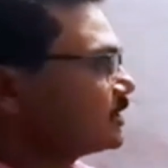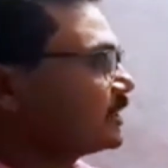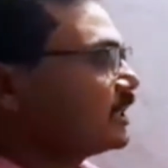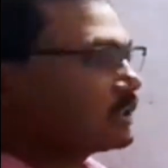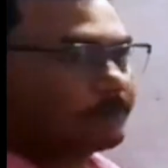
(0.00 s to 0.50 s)

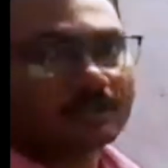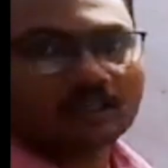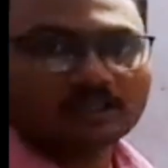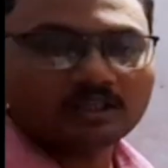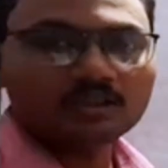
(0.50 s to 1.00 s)
तो इसी के
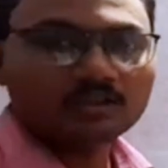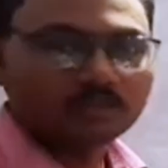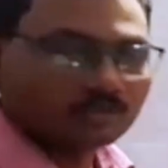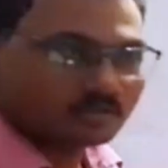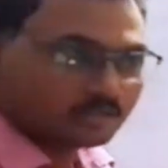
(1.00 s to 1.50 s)
आसपास आके
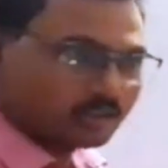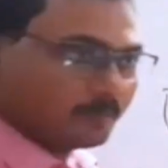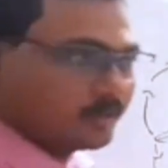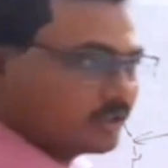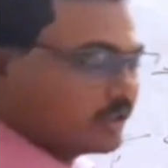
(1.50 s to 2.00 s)

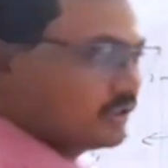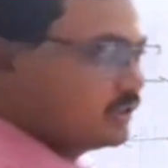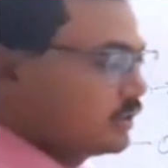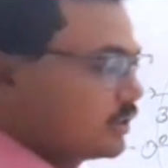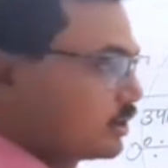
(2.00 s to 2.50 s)
सतह पे
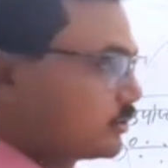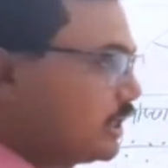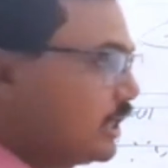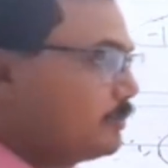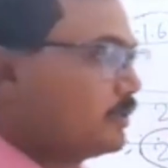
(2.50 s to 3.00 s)
गिर रही हैं
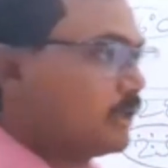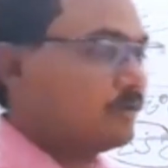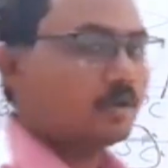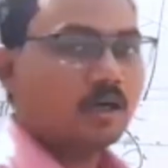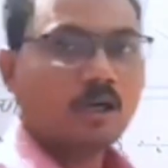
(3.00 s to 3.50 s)
तो यहाँ
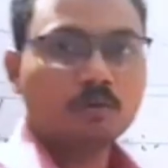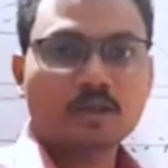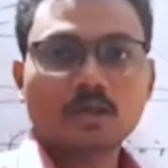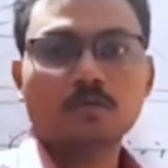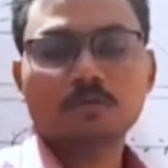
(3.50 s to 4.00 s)
पे वायु का
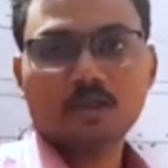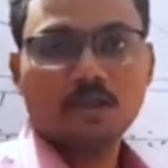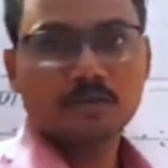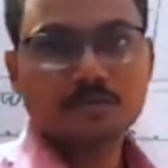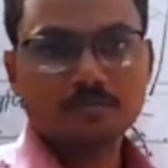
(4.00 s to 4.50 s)
अवतलन
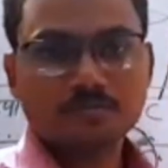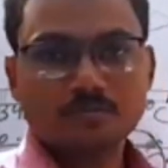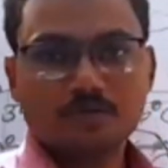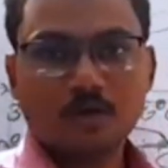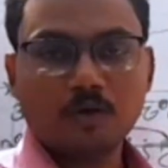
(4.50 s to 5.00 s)
होता है
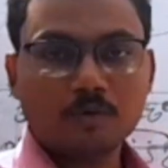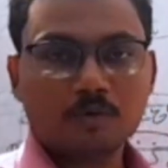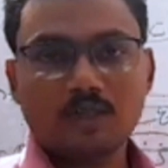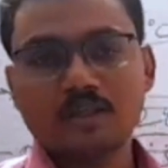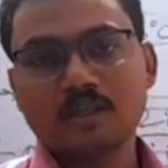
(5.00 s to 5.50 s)

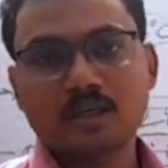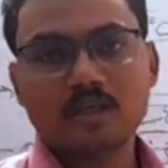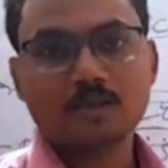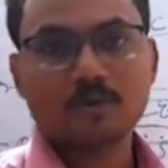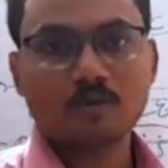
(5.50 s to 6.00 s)
और अवतलन
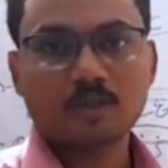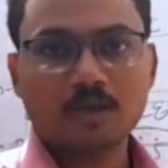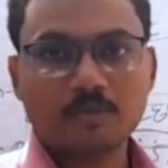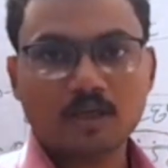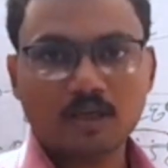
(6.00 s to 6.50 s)
के कारण
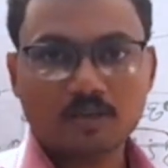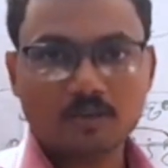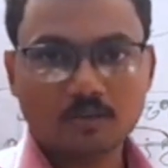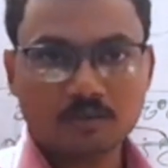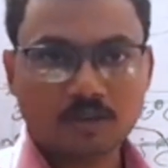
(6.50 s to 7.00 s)
वायुदाब
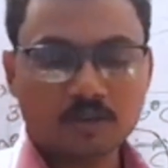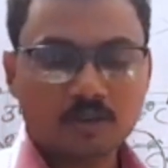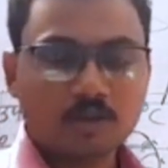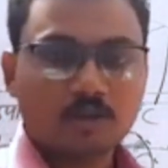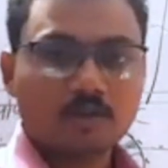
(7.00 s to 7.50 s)
यहाँ अधिक
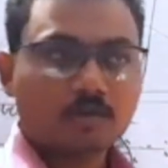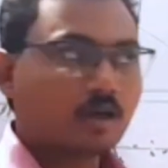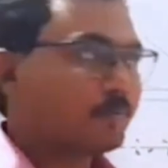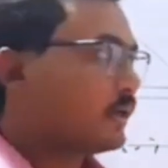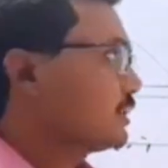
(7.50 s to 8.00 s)
होता है
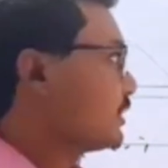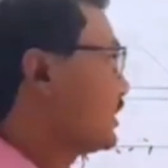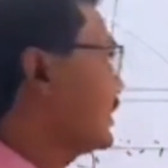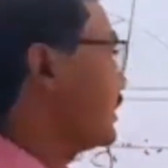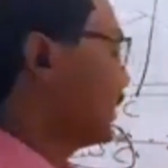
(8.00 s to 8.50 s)
तो आप
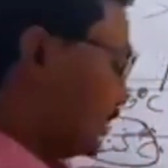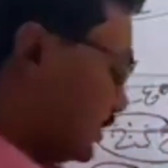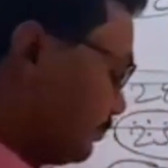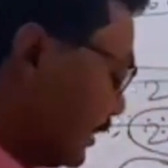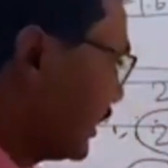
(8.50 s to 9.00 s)
कह सकते
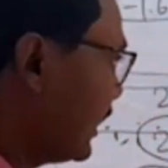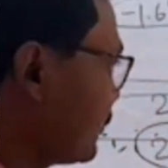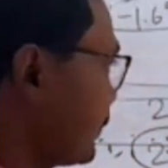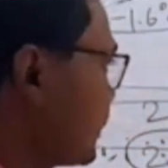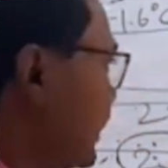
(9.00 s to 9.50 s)
हैं कि
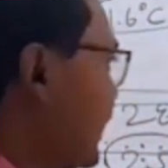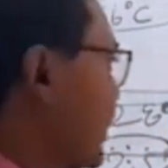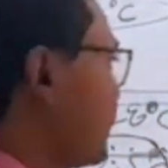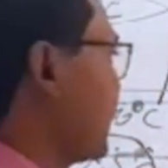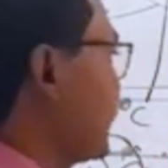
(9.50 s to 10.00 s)
पहला जो
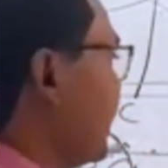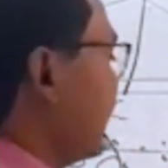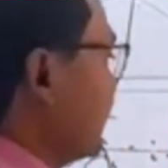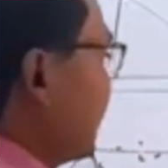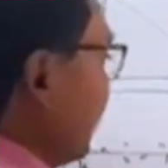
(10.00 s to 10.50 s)
इसका कारण
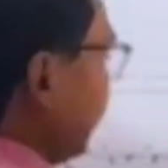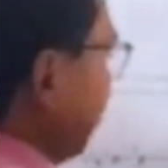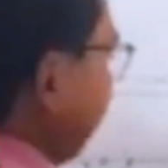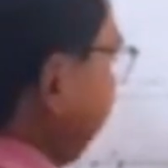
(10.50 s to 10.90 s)
बनेगा कि